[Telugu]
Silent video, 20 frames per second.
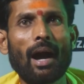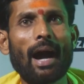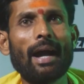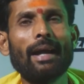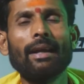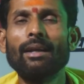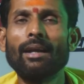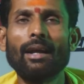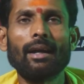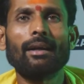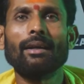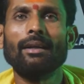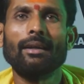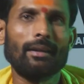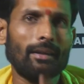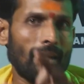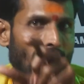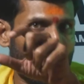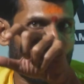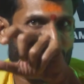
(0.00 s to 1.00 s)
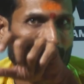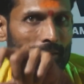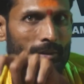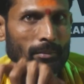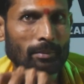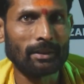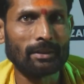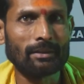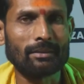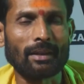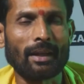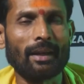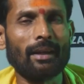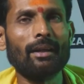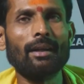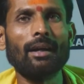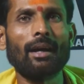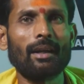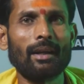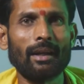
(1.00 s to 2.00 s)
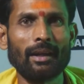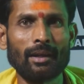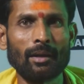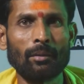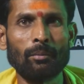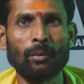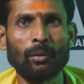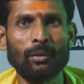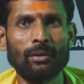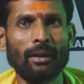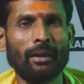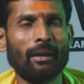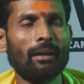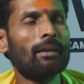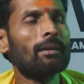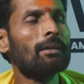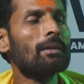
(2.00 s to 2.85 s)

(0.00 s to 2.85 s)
అయినా జ్ఞానాధిపతి సరిగ్గా లేకపోతే